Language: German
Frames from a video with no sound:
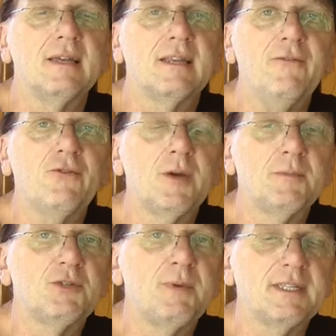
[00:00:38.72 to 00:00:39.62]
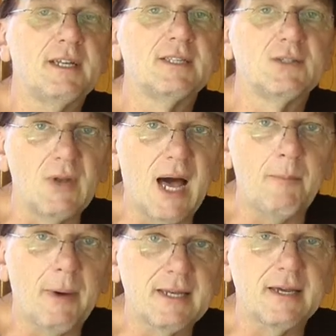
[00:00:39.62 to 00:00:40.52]
Dafür gibt es spezielle
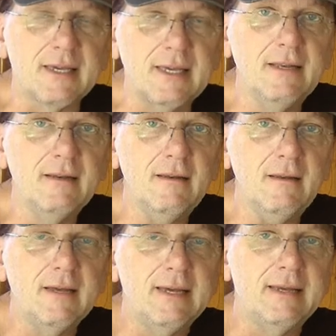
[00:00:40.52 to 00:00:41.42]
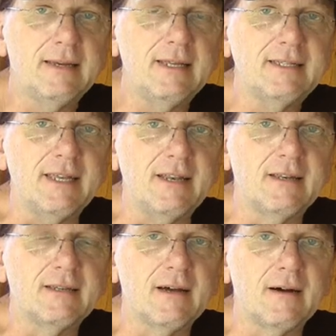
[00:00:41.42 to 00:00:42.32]
Solarbatterien. Die
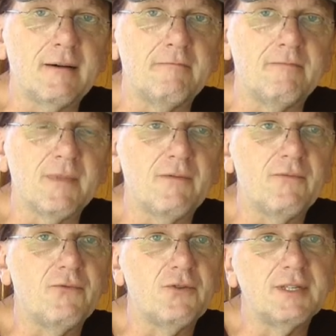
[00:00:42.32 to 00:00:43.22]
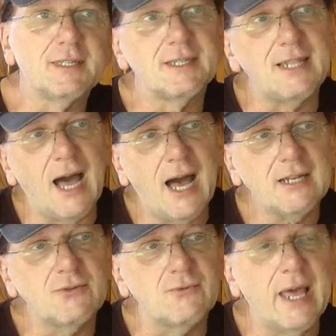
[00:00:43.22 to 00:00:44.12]
sind ähm, für dieses
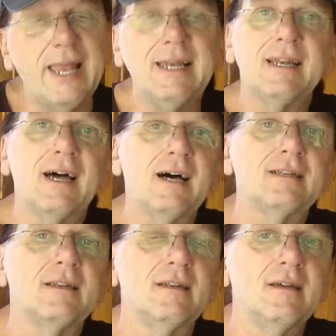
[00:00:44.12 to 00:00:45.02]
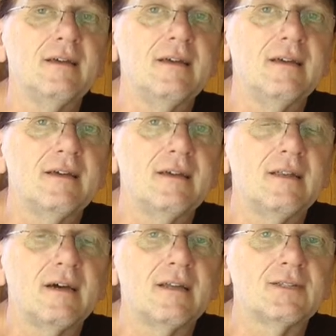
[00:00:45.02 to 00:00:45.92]
Laden und Entladen
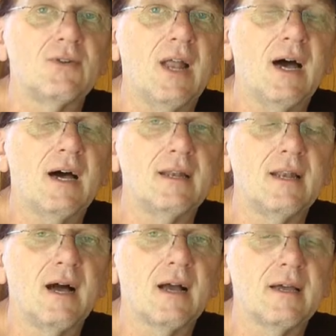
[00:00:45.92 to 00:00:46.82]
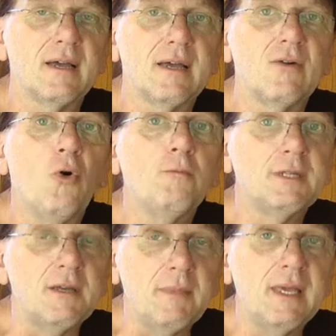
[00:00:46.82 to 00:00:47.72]
in einer Solaranlage
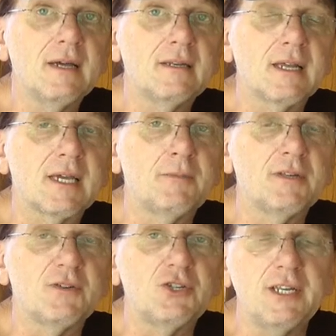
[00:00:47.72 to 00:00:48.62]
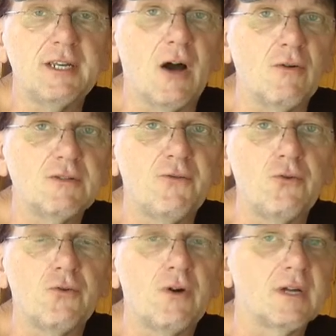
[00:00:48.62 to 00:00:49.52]
optimiert. Da gibt es verschiedene
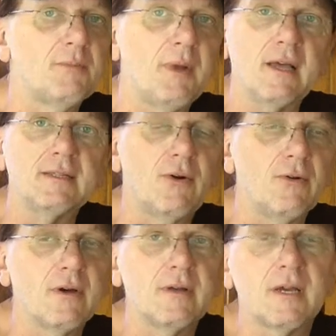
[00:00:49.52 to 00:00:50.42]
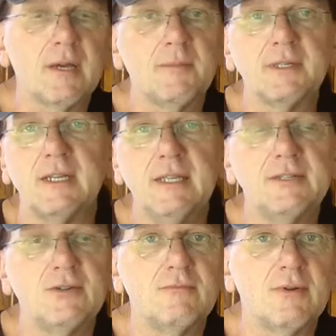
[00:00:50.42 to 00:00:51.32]
Ausführungen, also Bleisäure, da gibt es
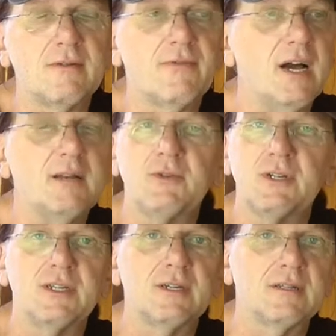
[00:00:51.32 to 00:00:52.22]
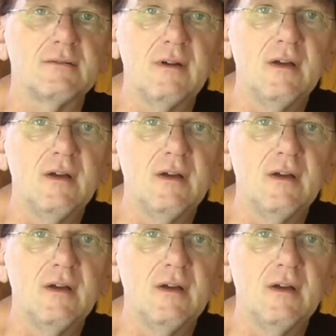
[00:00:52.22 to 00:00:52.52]
Lithium und fragt mich nicht, also